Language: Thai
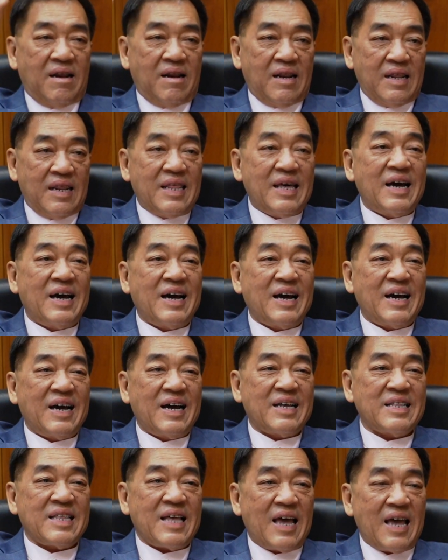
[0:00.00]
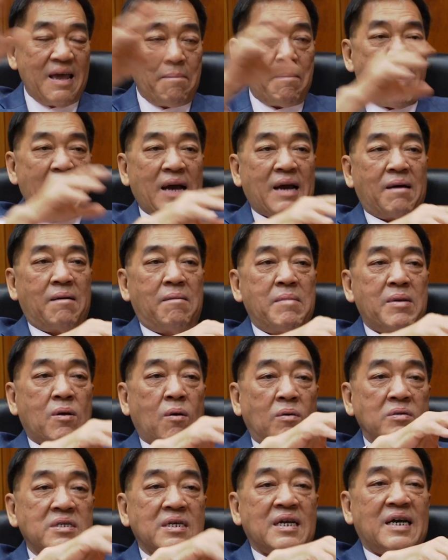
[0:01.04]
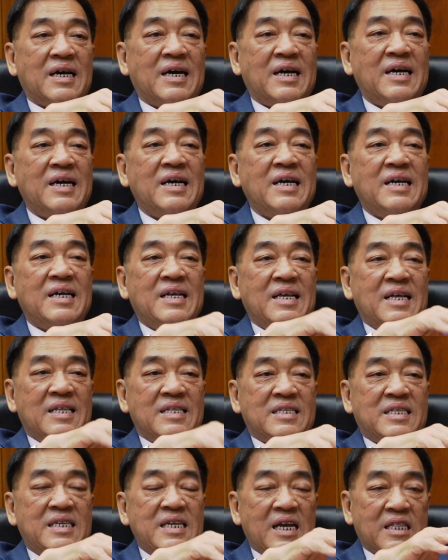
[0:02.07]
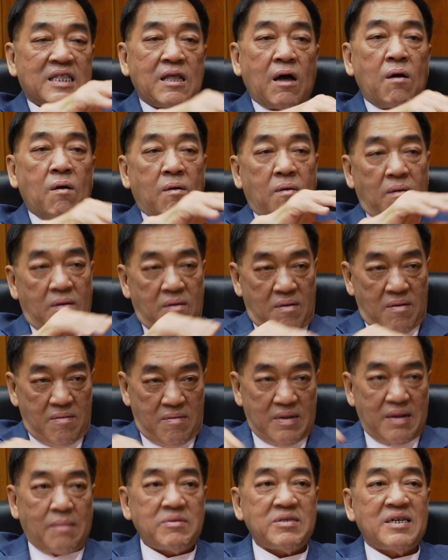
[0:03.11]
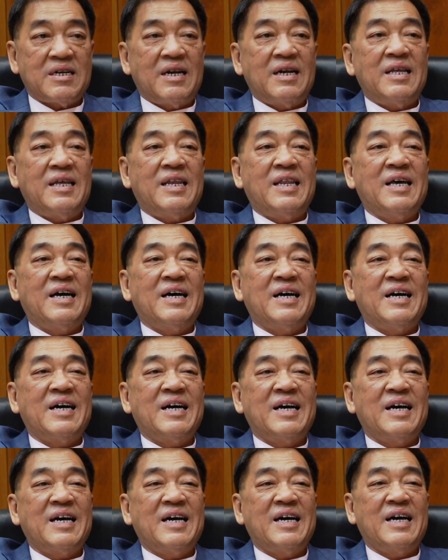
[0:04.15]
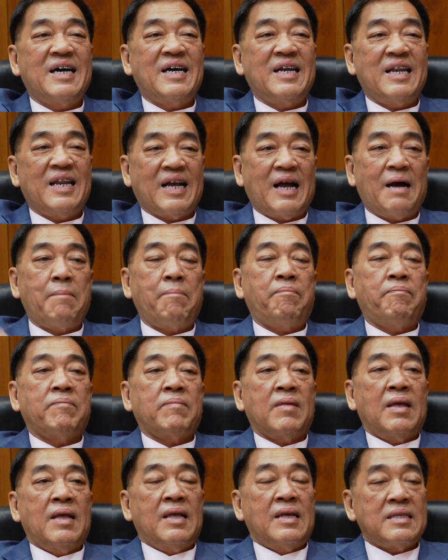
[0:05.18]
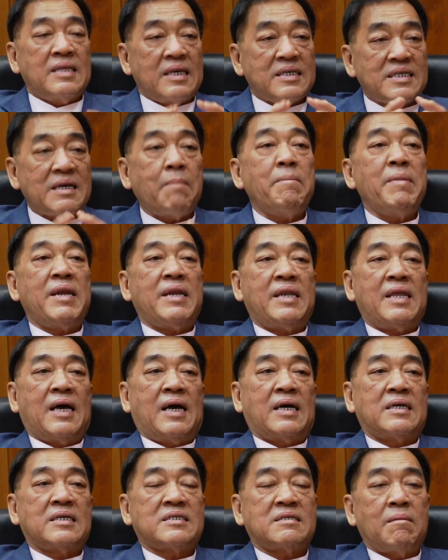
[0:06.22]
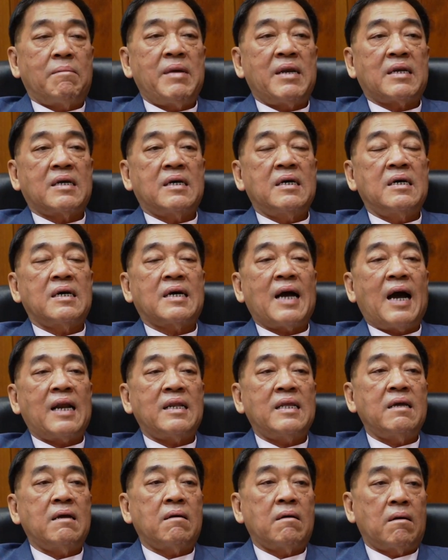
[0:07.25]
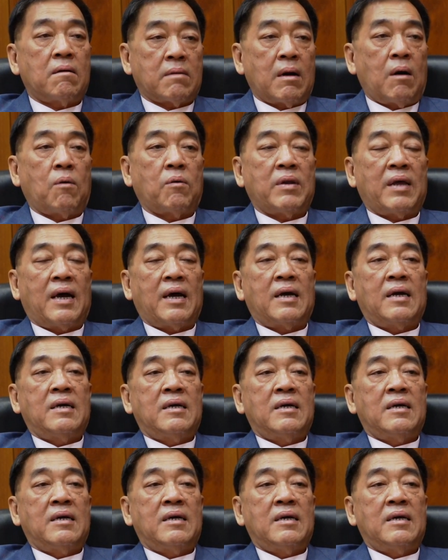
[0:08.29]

ลีดเดอร์แต่ a b บกมีข้อเสนอที่จะต้องนำเสนอลีดเดอร์นะครับแต่ซัมมิตเนี่ยซัมมิตคือการที่เราเนี่ย